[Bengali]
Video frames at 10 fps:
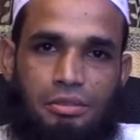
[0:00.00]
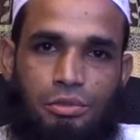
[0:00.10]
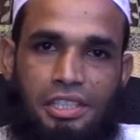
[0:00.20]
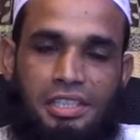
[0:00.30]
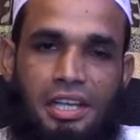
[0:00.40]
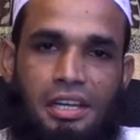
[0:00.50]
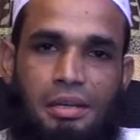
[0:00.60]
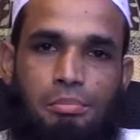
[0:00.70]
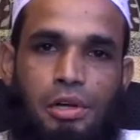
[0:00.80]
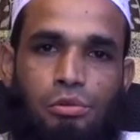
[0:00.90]
ওয়াইঙ্কানা
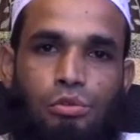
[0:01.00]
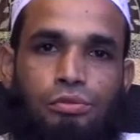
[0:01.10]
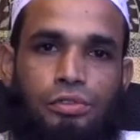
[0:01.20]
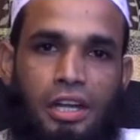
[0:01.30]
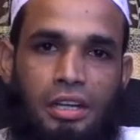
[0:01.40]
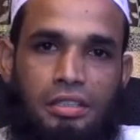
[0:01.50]
মৌকুফা